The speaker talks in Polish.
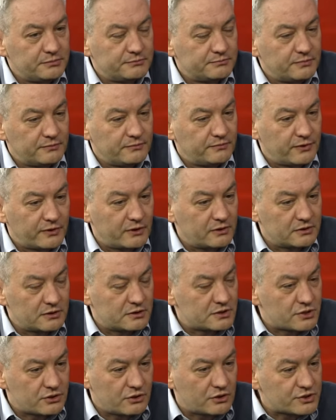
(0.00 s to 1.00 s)

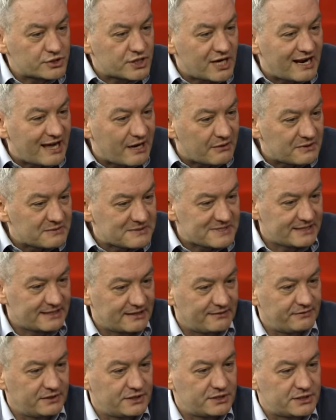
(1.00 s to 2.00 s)
wręcz e, oszalałym z
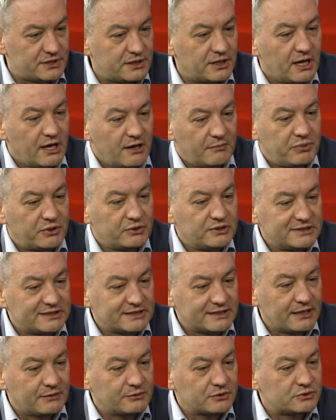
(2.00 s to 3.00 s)
nienawiści
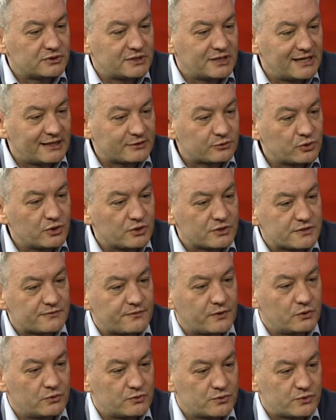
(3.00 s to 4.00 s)
politykiem, który ratując
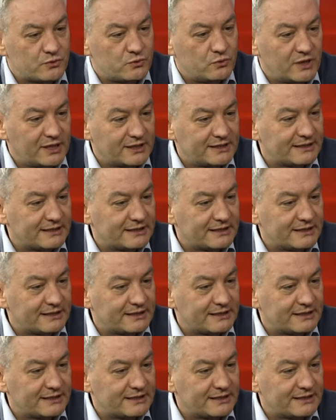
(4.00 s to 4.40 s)
swoją skórę,